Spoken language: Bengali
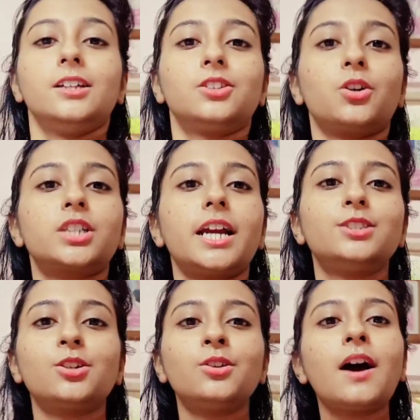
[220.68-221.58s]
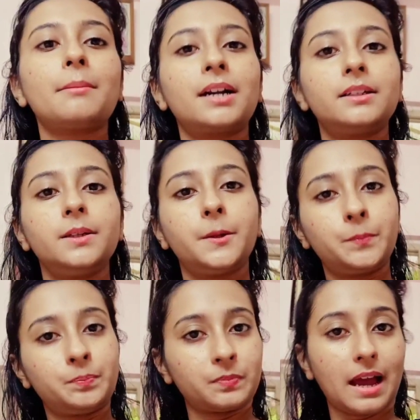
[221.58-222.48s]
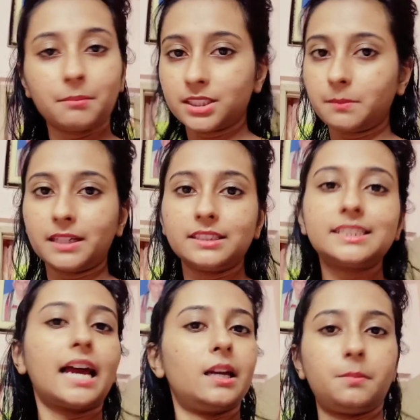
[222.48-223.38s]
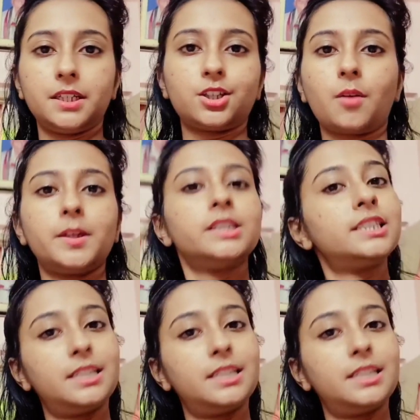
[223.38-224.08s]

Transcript: তো সেই জন্য আমার আমাদের বাড়িতে চালের পায়েস হবে না